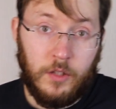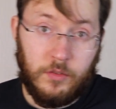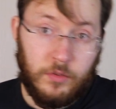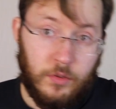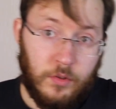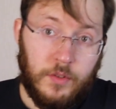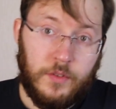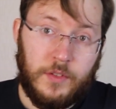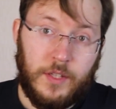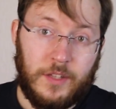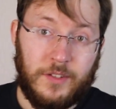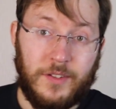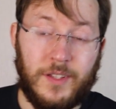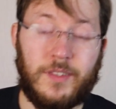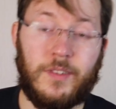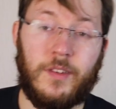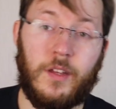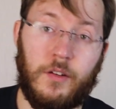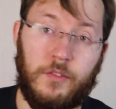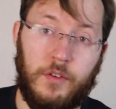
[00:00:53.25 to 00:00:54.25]
Ну,
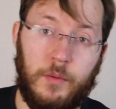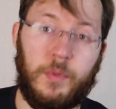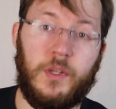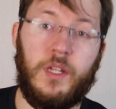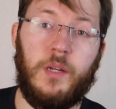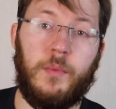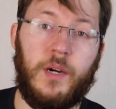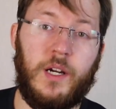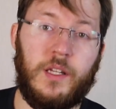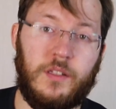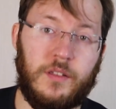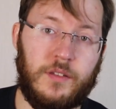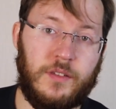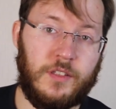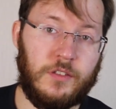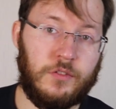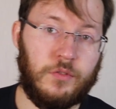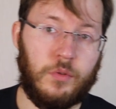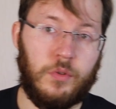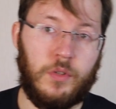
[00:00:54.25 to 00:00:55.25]
соответственно, вы понимаете,
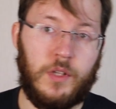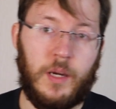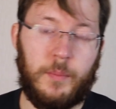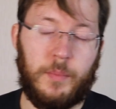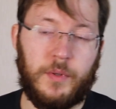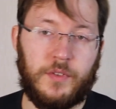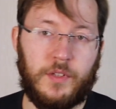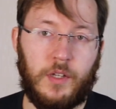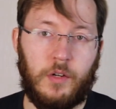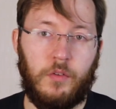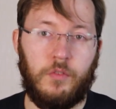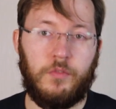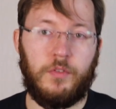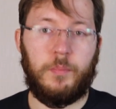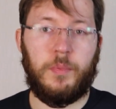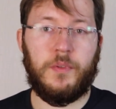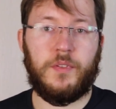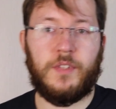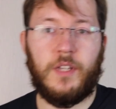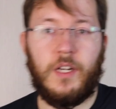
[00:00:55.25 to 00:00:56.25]
ссылку я поставлю в
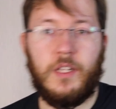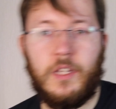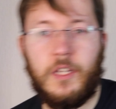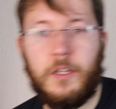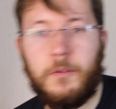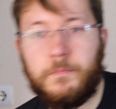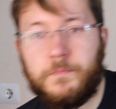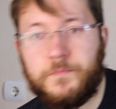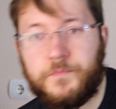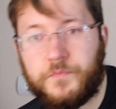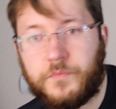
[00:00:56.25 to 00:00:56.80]
описании.